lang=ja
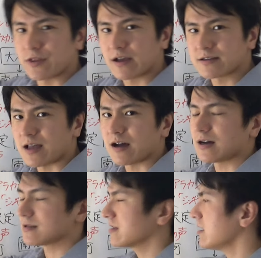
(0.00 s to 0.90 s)
年3
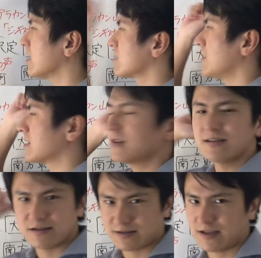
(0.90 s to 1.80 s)
月に始まった
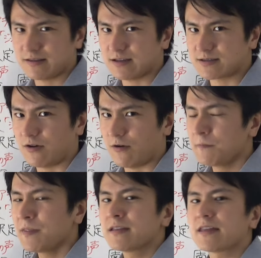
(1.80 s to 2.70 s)
作戦ですと
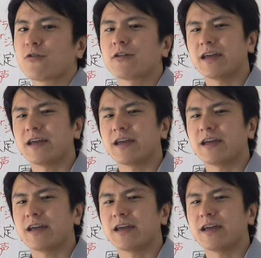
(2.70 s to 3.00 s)
でこれ